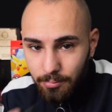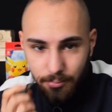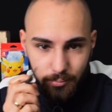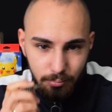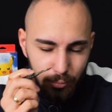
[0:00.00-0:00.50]

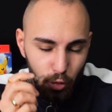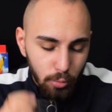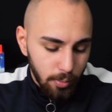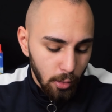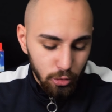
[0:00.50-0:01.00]
habt,
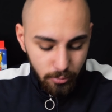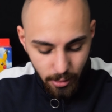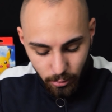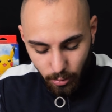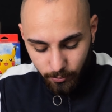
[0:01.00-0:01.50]
drückt Pause und
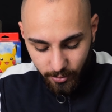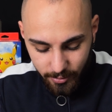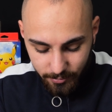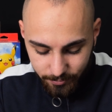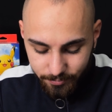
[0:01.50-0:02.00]
macht einen Kopf
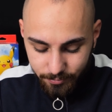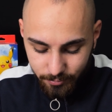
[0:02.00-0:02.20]
an.